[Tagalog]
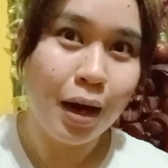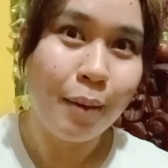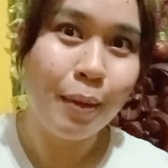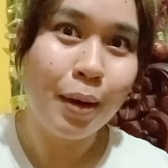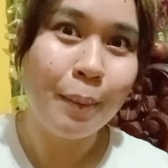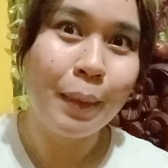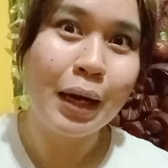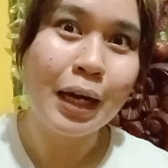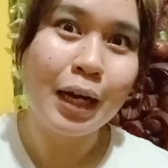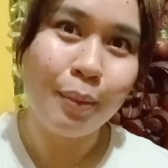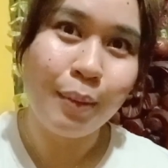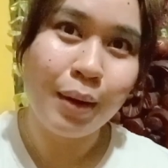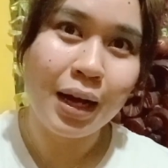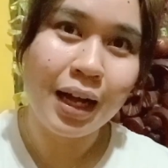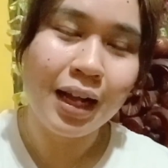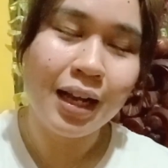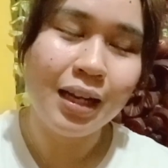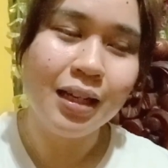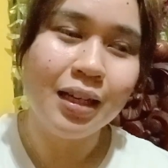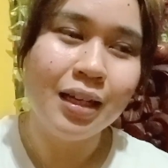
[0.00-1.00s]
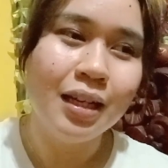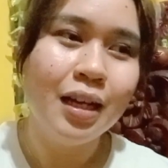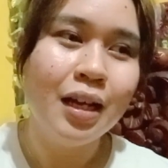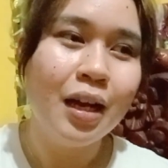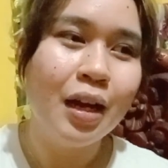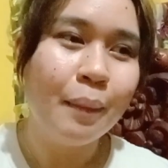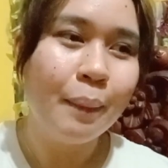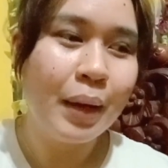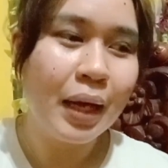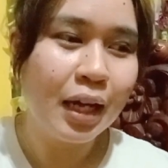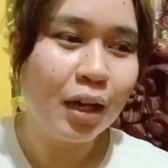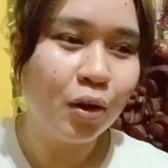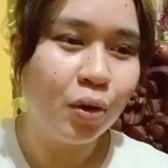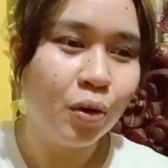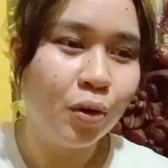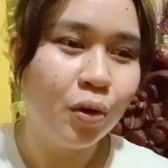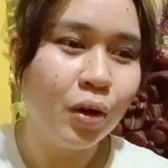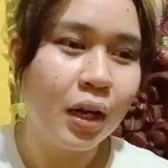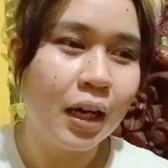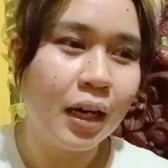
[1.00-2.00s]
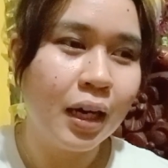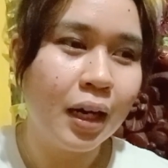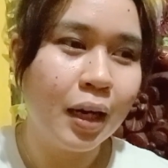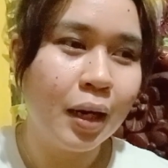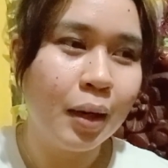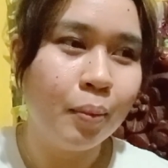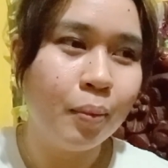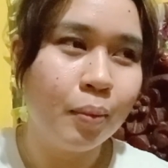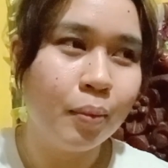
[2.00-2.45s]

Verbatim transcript: May pagkamahal. Pero, um,